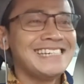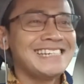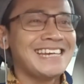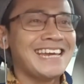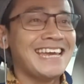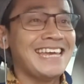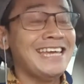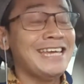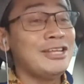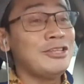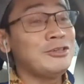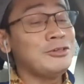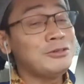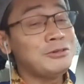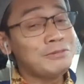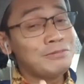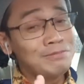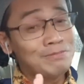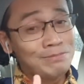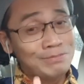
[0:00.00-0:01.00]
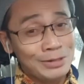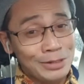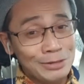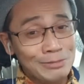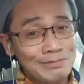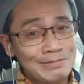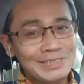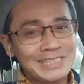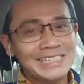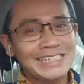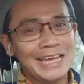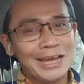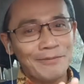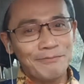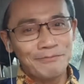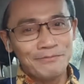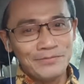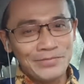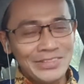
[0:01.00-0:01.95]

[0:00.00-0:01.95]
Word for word: kayaknya itu belum siap